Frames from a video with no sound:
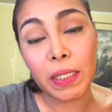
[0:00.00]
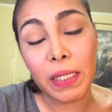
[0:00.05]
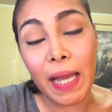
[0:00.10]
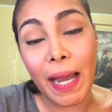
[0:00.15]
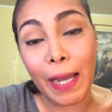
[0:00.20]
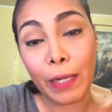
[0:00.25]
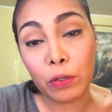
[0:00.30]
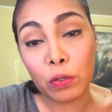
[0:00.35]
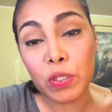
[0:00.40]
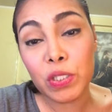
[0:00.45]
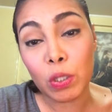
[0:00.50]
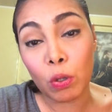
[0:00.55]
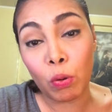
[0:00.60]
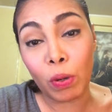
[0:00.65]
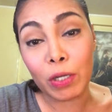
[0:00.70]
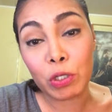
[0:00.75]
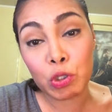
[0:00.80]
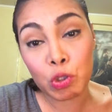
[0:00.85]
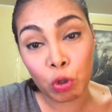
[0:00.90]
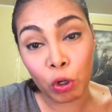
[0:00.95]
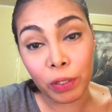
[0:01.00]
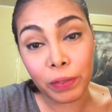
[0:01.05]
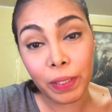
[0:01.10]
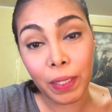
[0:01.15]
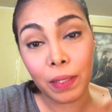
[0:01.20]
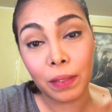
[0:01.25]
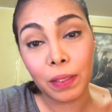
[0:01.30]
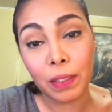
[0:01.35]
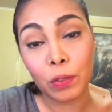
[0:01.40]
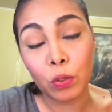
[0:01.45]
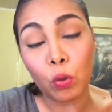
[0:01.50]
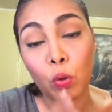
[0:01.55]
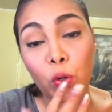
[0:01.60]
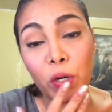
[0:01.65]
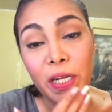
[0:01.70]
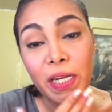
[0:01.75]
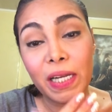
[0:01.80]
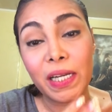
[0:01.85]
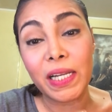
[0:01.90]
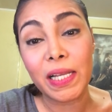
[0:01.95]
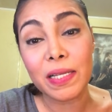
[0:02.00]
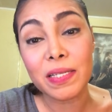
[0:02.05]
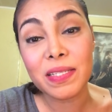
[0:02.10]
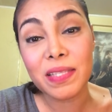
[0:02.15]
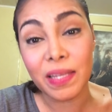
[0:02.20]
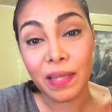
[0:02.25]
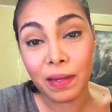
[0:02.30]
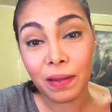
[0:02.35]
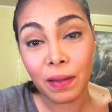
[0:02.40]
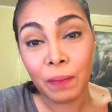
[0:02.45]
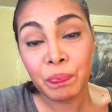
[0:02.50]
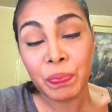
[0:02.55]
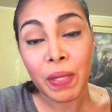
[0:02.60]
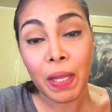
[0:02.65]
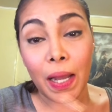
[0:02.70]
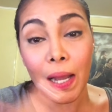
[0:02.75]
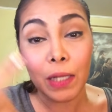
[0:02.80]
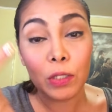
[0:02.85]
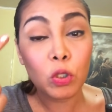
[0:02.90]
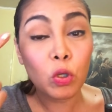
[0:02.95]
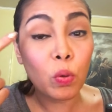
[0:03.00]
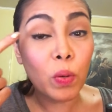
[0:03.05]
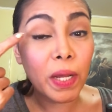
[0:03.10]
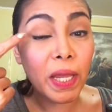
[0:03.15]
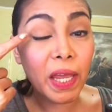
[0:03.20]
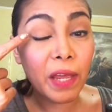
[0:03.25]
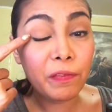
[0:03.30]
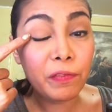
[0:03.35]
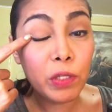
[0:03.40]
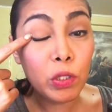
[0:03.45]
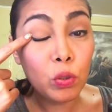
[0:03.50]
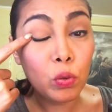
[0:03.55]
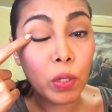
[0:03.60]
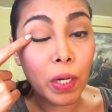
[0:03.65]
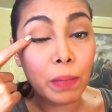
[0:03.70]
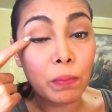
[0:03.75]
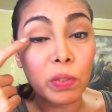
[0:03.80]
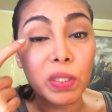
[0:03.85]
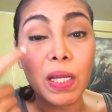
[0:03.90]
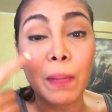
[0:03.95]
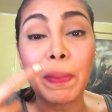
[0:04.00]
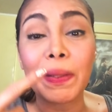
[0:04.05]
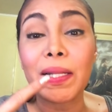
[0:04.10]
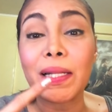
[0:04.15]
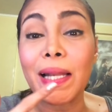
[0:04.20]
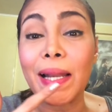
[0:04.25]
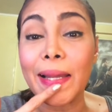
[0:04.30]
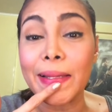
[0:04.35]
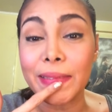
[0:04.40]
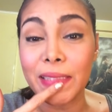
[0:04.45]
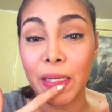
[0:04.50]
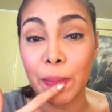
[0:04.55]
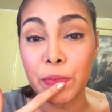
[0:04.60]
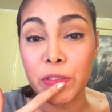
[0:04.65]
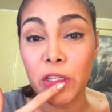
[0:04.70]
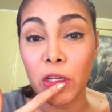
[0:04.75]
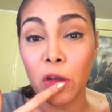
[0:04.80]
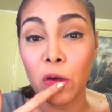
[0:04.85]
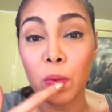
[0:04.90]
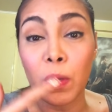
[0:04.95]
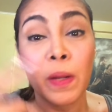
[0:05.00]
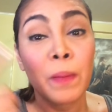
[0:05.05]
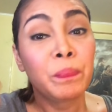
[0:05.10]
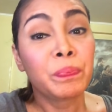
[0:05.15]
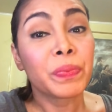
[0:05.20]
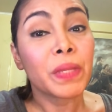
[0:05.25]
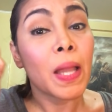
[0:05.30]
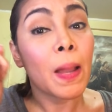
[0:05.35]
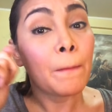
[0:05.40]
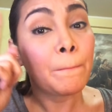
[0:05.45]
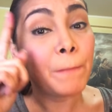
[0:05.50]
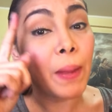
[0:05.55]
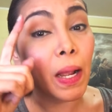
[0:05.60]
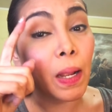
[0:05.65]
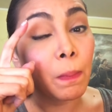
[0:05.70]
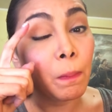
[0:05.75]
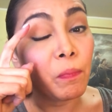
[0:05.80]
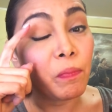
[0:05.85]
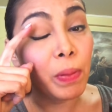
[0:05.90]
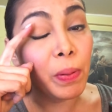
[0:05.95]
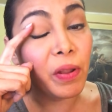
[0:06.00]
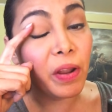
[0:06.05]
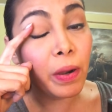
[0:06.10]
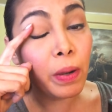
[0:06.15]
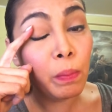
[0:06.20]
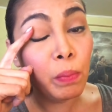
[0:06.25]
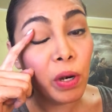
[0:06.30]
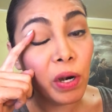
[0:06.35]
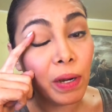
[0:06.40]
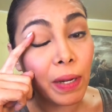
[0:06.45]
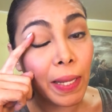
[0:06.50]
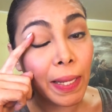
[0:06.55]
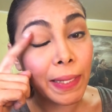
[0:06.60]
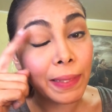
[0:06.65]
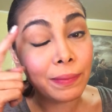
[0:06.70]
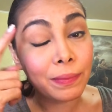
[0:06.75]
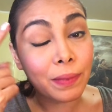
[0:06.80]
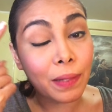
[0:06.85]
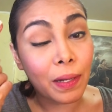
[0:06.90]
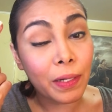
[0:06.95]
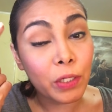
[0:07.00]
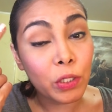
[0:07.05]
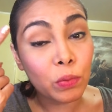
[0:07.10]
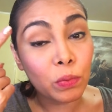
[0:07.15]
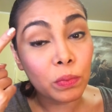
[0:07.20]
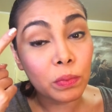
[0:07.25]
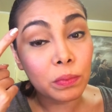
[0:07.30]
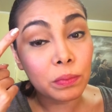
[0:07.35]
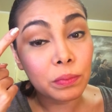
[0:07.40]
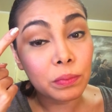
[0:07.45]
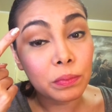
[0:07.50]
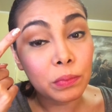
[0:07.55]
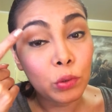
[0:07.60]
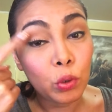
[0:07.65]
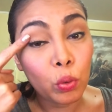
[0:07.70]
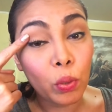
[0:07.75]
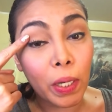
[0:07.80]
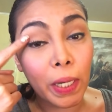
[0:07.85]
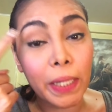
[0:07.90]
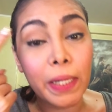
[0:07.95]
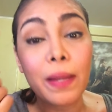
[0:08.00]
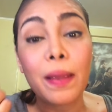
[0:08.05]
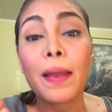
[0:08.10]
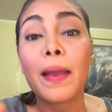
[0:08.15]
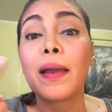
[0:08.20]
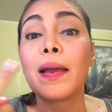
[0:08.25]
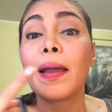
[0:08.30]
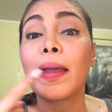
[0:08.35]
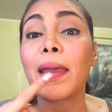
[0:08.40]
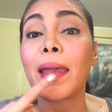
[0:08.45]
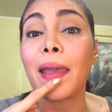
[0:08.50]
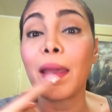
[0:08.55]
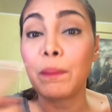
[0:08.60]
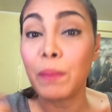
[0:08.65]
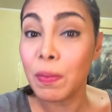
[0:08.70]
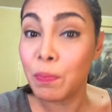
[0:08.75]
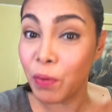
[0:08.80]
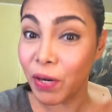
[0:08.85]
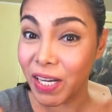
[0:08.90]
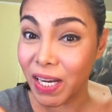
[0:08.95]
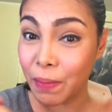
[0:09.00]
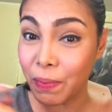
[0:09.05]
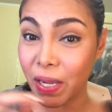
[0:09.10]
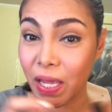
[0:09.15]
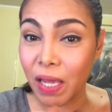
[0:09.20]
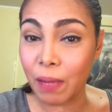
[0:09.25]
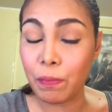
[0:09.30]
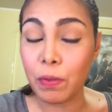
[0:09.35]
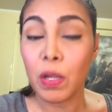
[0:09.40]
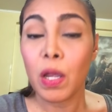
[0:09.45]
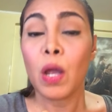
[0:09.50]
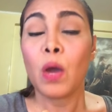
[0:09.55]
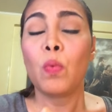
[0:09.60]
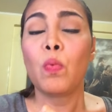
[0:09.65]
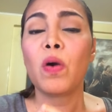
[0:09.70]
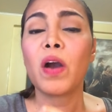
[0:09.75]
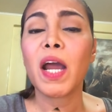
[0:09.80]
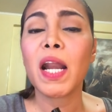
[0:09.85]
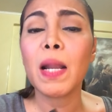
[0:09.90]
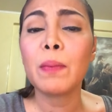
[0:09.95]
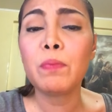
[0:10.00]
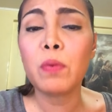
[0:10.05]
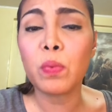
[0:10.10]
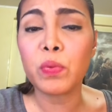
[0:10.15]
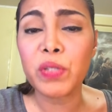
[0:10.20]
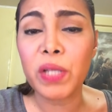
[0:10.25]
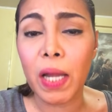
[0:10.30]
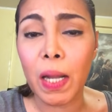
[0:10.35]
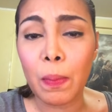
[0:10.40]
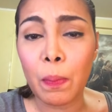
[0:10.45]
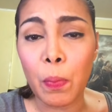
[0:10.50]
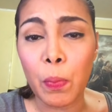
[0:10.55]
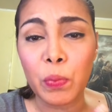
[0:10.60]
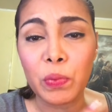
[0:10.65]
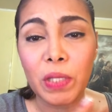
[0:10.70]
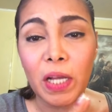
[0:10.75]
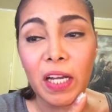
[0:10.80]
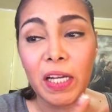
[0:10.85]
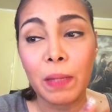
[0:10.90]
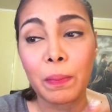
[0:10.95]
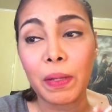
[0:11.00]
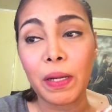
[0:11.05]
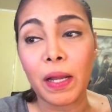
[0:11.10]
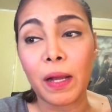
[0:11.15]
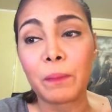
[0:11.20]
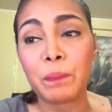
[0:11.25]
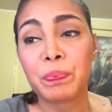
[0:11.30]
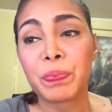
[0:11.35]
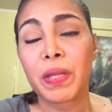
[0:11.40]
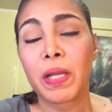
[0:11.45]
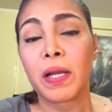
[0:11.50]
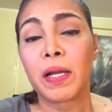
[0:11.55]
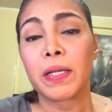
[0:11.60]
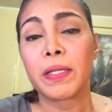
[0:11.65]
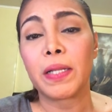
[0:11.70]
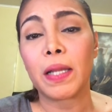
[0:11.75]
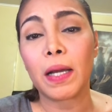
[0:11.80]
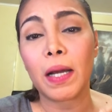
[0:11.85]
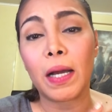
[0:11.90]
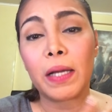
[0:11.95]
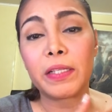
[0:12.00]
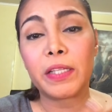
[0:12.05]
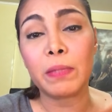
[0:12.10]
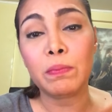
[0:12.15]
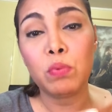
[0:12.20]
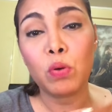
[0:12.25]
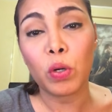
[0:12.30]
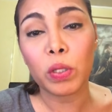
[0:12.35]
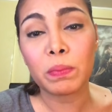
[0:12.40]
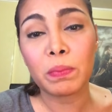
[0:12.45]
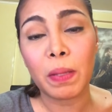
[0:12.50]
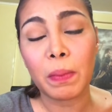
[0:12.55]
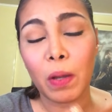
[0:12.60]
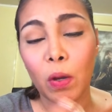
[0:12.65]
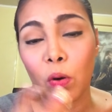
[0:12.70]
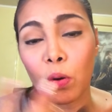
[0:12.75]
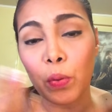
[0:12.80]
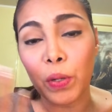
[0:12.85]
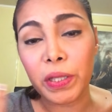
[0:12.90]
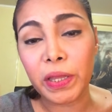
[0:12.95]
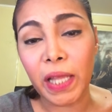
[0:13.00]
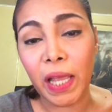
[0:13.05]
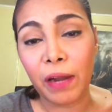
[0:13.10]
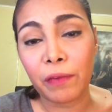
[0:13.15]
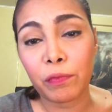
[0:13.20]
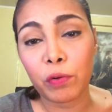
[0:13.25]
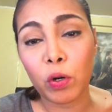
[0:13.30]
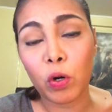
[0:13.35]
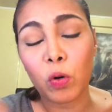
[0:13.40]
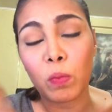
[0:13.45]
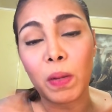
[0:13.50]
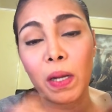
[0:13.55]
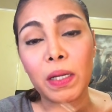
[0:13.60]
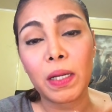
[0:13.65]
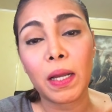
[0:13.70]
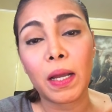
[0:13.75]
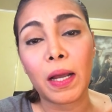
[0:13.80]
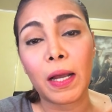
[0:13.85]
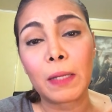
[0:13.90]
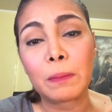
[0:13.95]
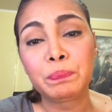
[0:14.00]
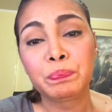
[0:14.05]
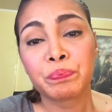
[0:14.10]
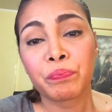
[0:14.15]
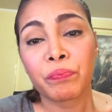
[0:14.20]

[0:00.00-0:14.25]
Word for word: iayon sa okasyon ang kulay ng lipstick. At kung heavy do eye mo, dapat light ang lipstick ko. Pag blur light ang yung do eye, heavy, pwede ka mag-heavy. Huwag ka nang pupunyari, pupunta ka naman ng, ng ah, debut at may, uh, or whatever, o mag, uh,